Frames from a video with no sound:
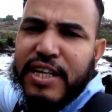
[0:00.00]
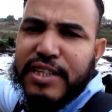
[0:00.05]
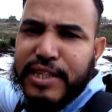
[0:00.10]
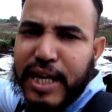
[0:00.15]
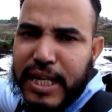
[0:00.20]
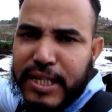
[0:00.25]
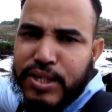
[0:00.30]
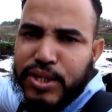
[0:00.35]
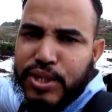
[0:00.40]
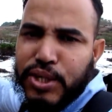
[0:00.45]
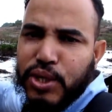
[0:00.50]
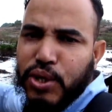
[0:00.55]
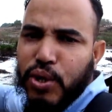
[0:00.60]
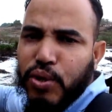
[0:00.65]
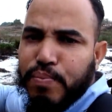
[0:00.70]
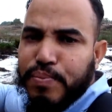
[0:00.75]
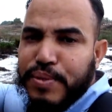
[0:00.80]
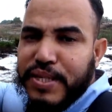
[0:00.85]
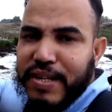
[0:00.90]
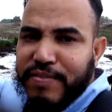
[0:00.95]
ديال
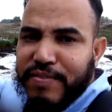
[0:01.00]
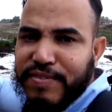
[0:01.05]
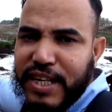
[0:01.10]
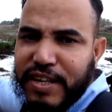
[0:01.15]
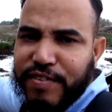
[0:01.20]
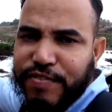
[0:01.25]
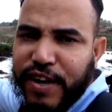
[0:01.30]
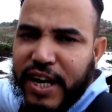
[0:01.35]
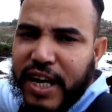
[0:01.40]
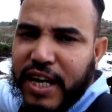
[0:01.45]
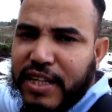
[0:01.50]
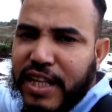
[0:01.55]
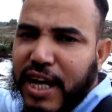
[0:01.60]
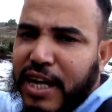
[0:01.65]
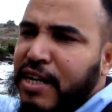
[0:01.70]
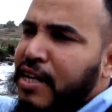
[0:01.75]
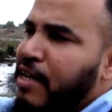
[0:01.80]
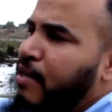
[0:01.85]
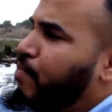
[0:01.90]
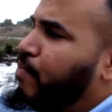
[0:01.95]
السيول بزاف ديال
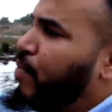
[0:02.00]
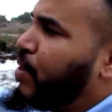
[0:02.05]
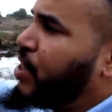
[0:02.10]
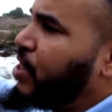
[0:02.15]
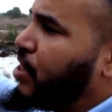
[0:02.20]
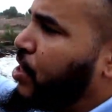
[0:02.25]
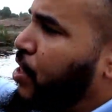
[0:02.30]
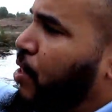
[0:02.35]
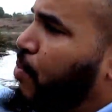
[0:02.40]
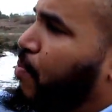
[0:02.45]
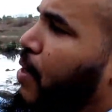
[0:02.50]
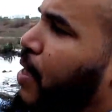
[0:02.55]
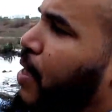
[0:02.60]
الفيضان باش يجيب